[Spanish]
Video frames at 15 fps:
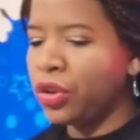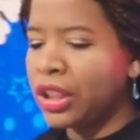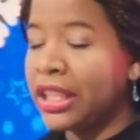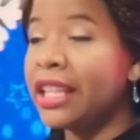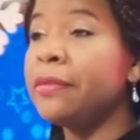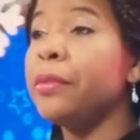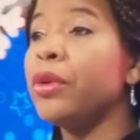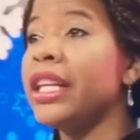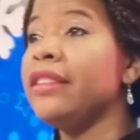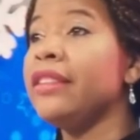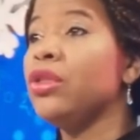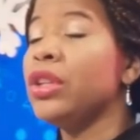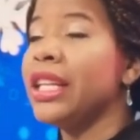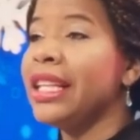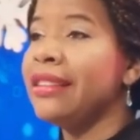Y es por esto
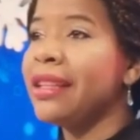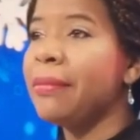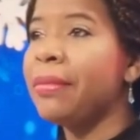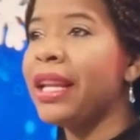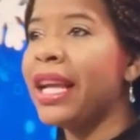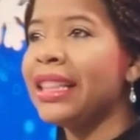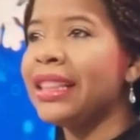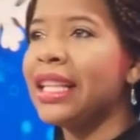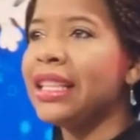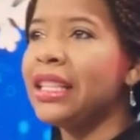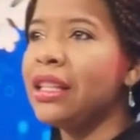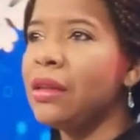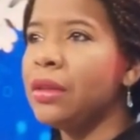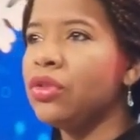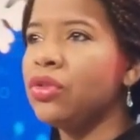que esta planta
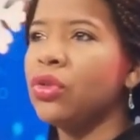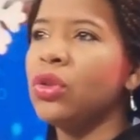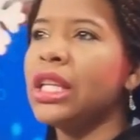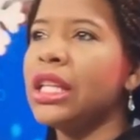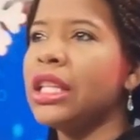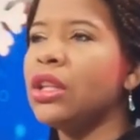televisora de